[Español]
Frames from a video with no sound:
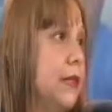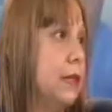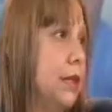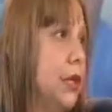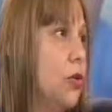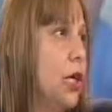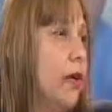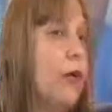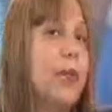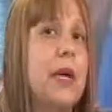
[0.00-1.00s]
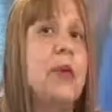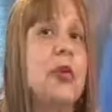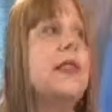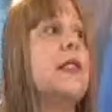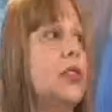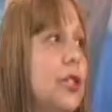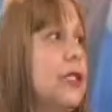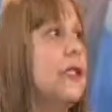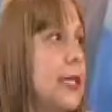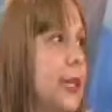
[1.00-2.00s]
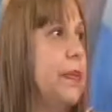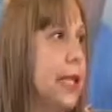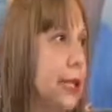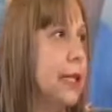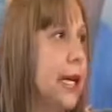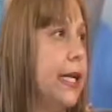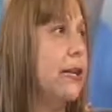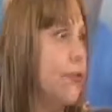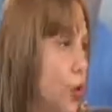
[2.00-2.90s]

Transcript: si te digo que compramos 917 mil quintales,